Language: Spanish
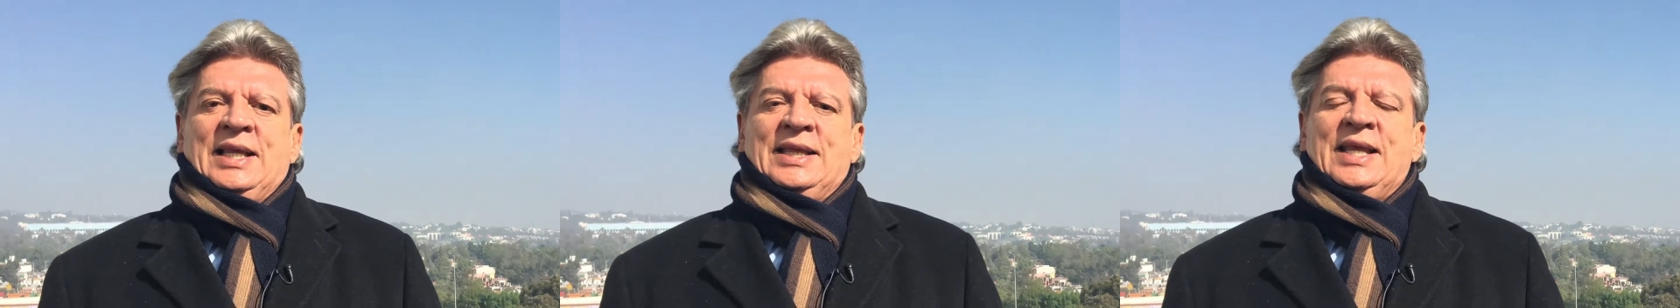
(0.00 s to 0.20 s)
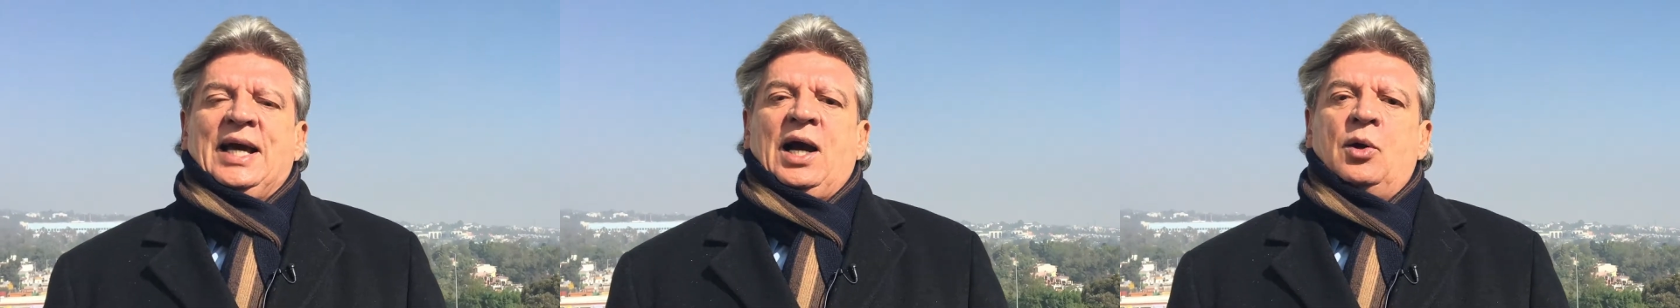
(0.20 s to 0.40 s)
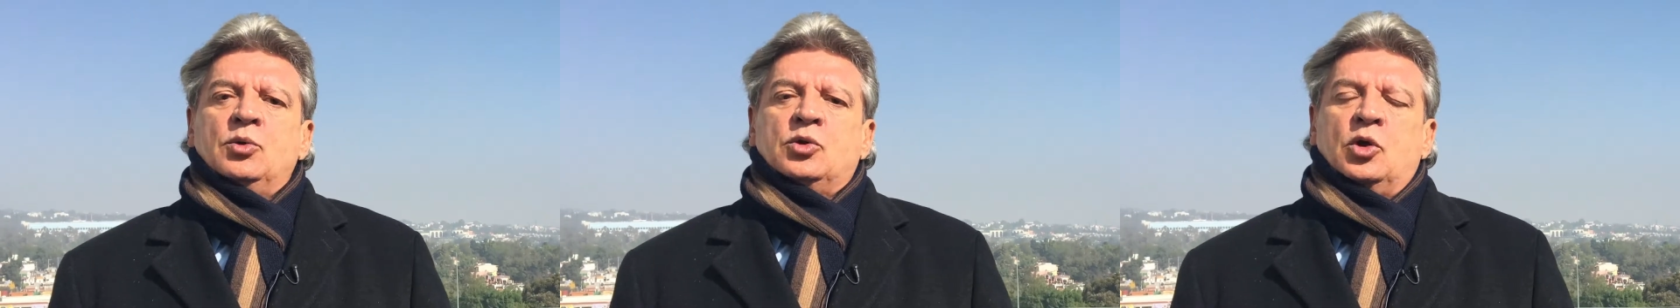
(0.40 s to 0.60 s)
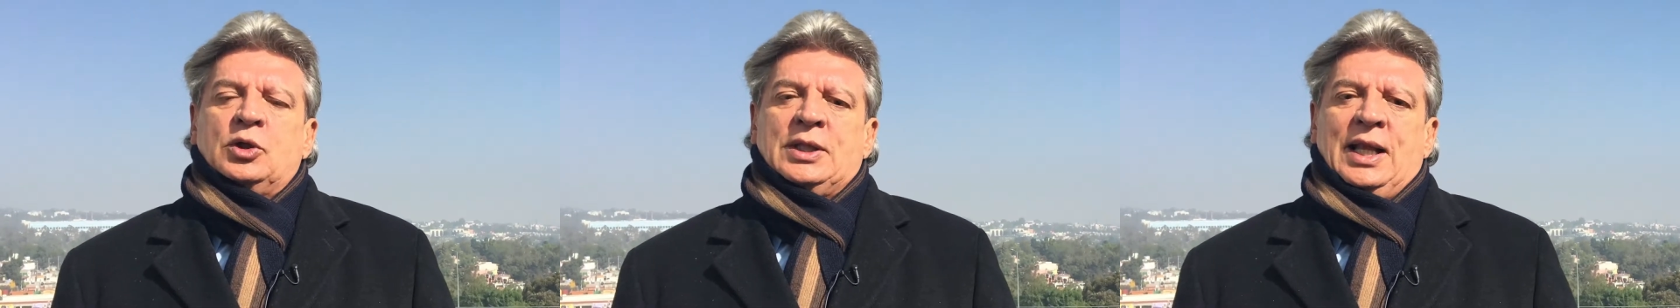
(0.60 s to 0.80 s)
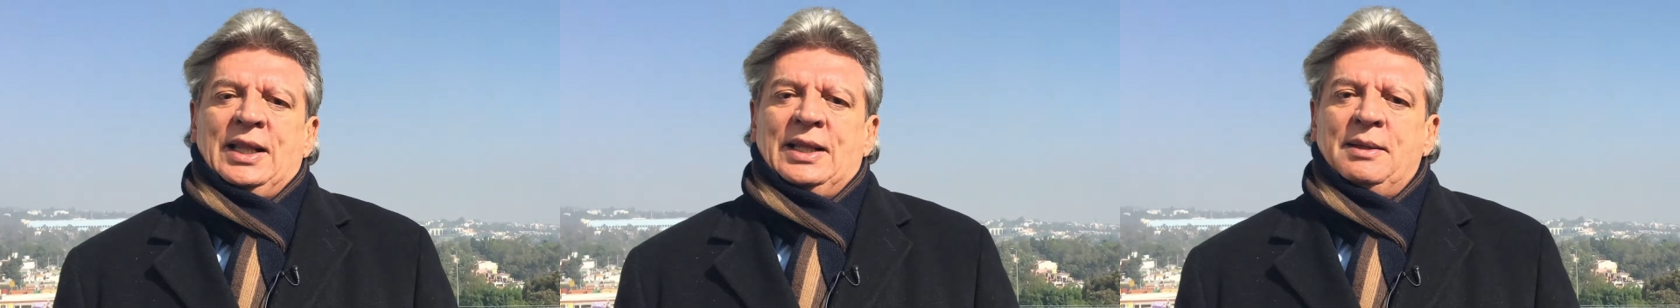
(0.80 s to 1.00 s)
deja un
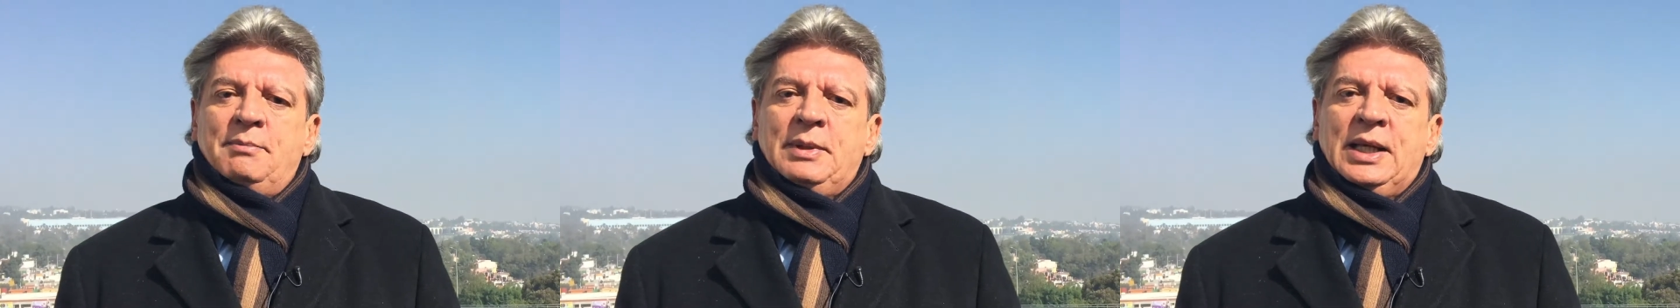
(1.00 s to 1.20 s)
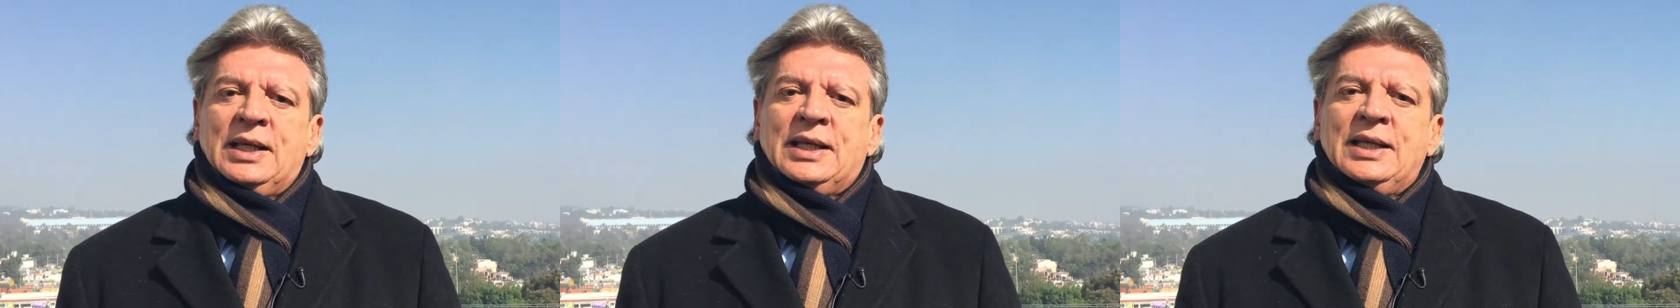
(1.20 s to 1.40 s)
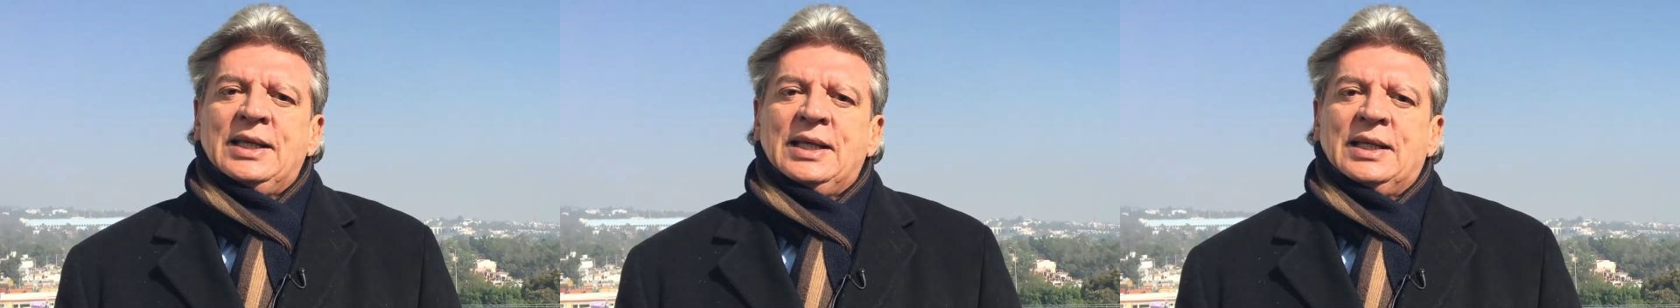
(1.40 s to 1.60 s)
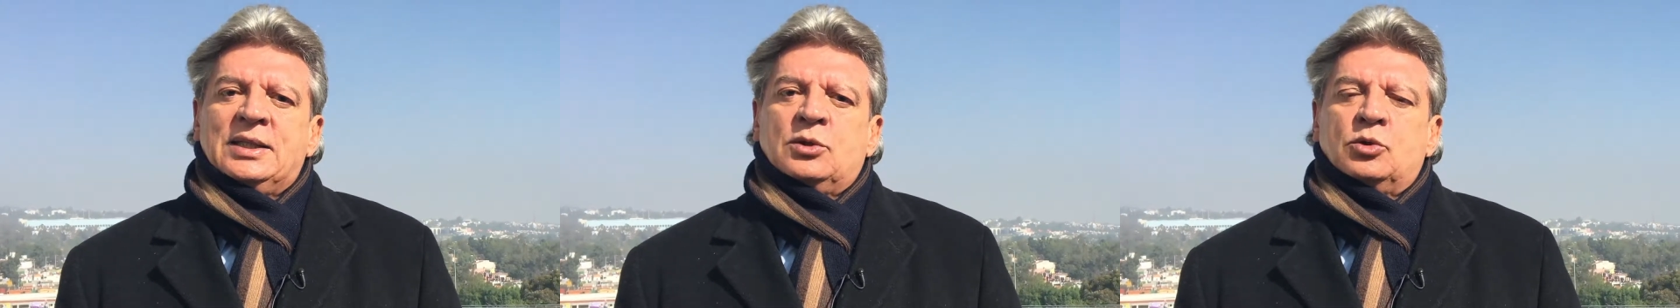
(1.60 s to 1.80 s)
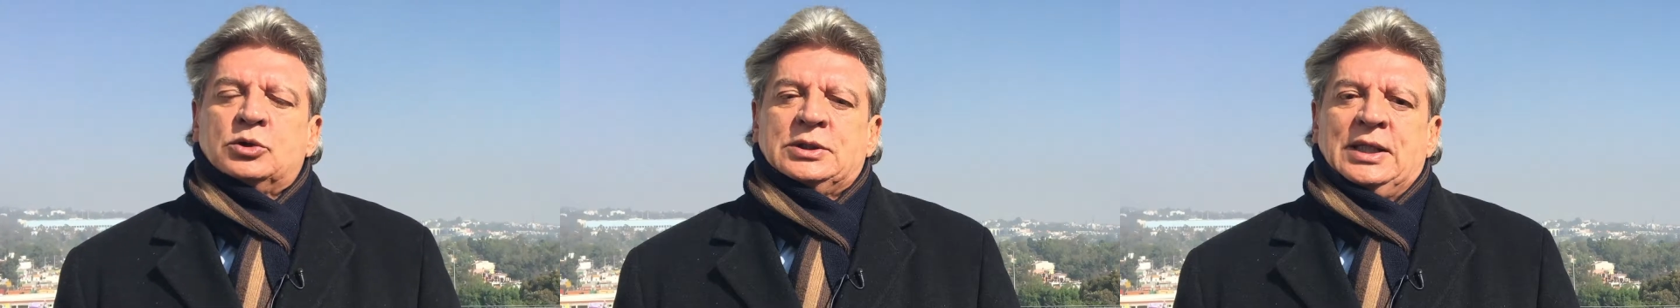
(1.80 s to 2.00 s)
total de
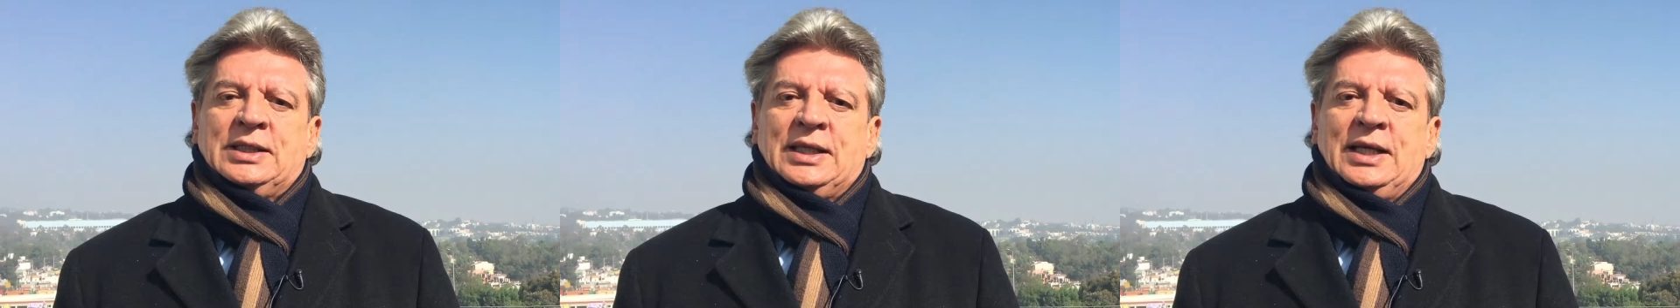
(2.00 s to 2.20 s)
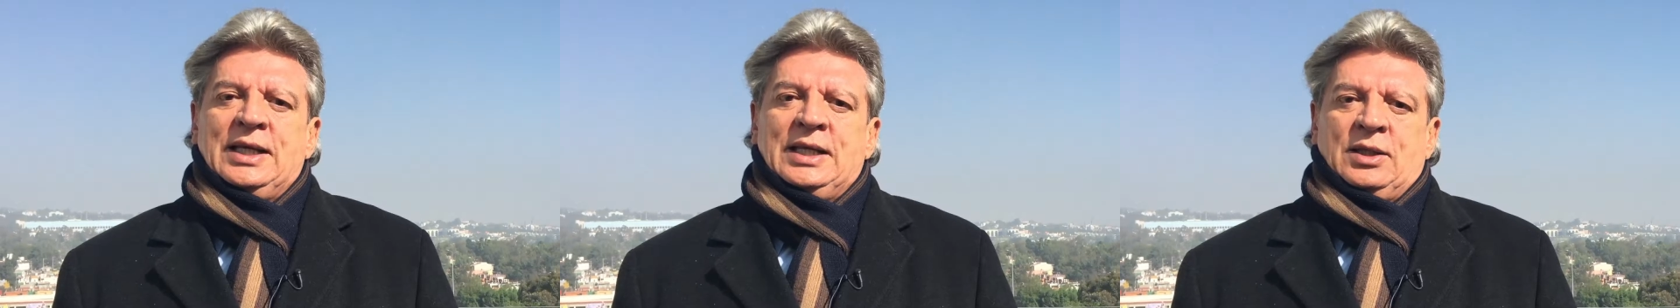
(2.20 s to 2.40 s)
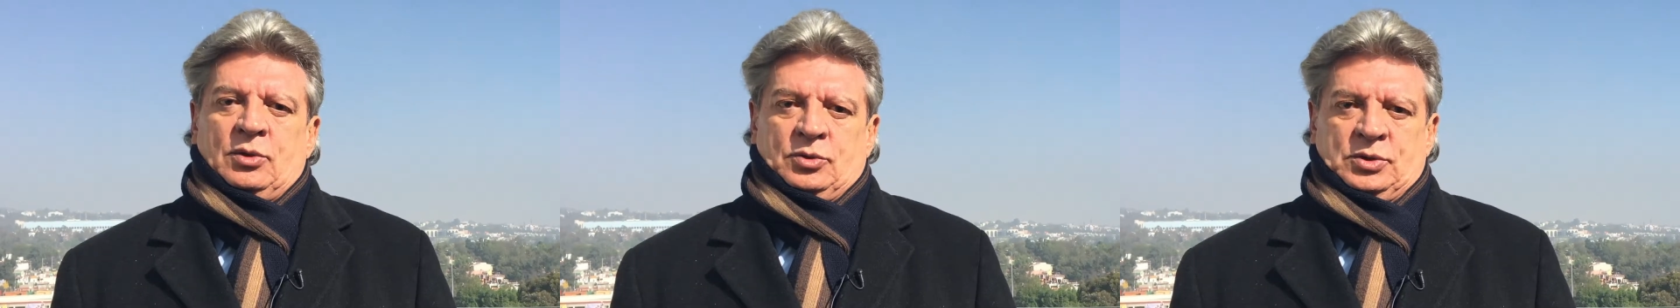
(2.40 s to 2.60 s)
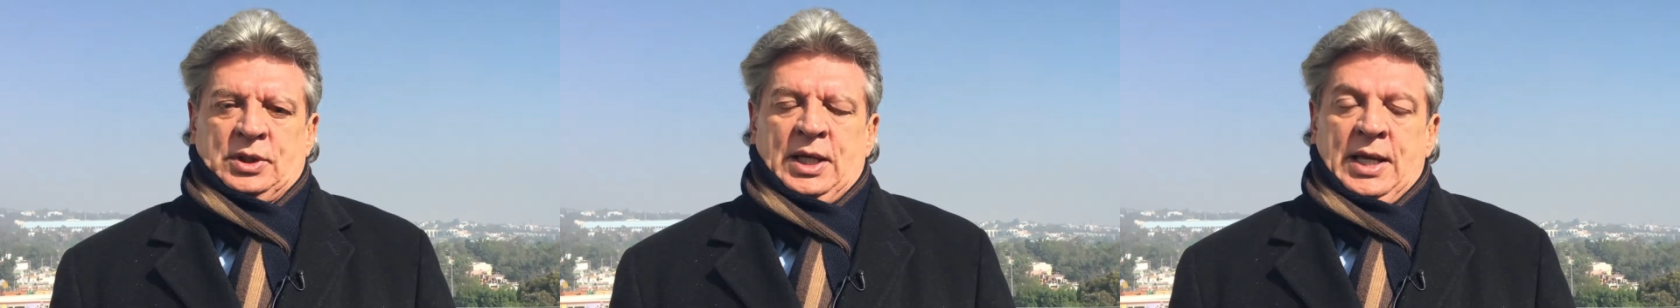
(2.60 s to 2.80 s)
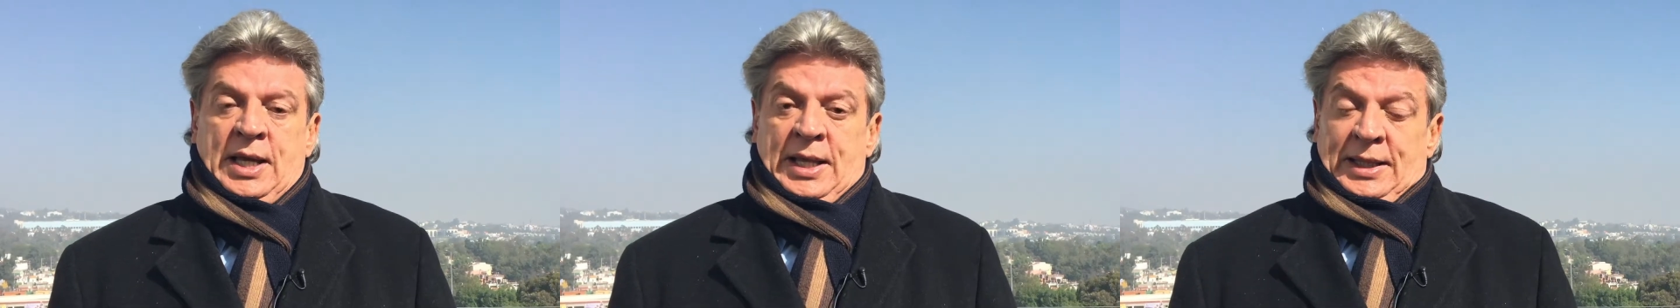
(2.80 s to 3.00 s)
1.500 detenidos.
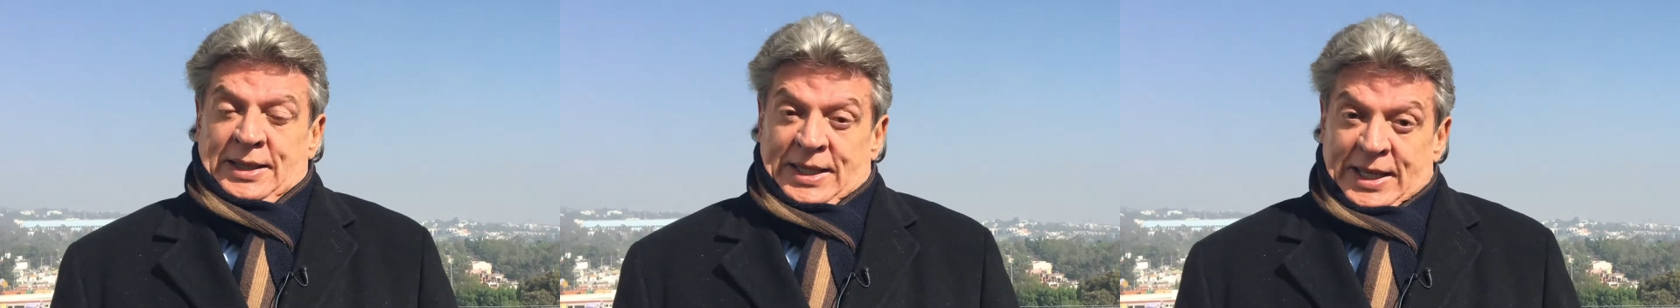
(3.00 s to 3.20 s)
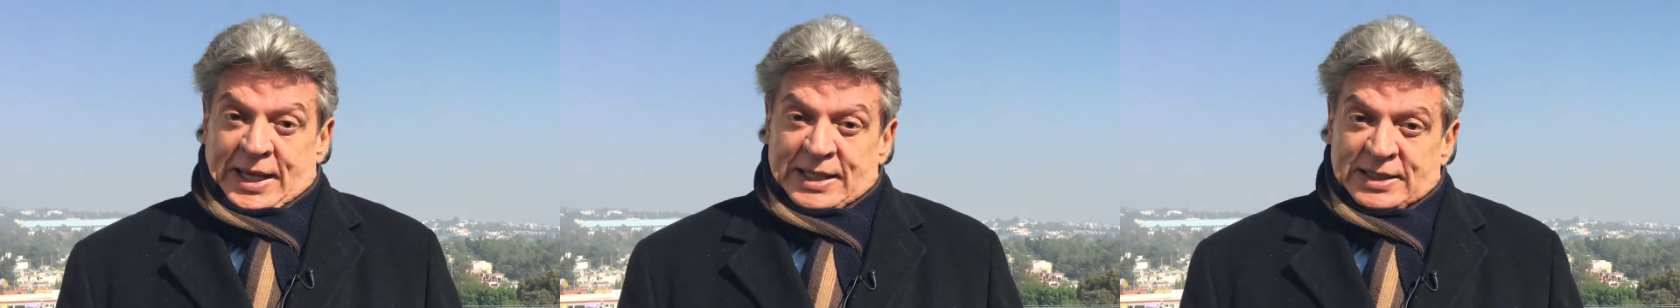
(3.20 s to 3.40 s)
De